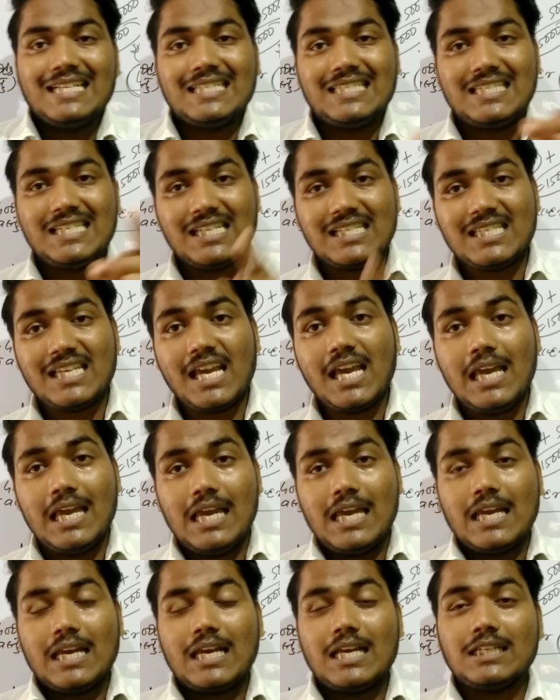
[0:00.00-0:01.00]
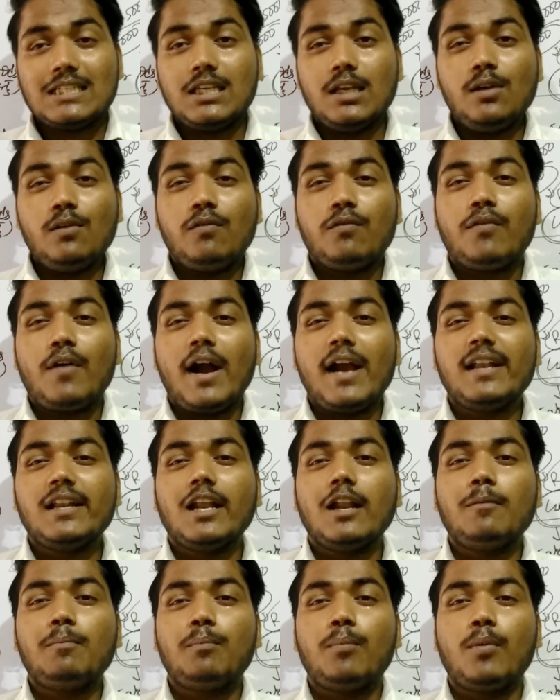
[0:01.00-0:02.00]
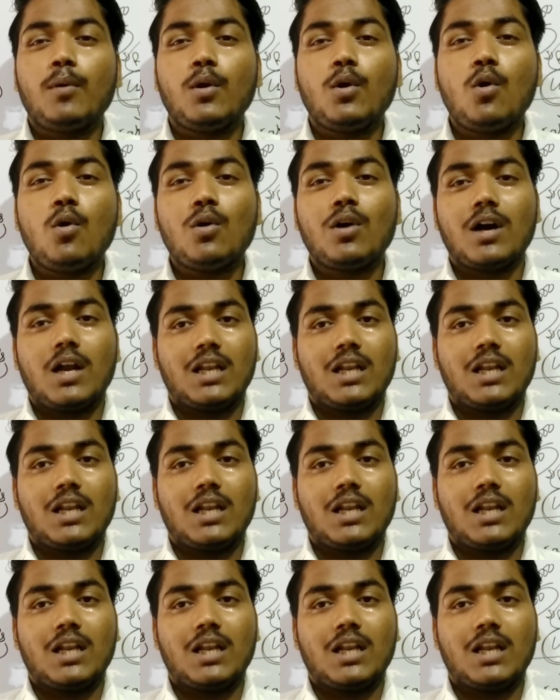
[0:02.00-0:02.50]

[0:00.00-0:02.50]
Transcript: जिसे किसी फाइनल प्रयोग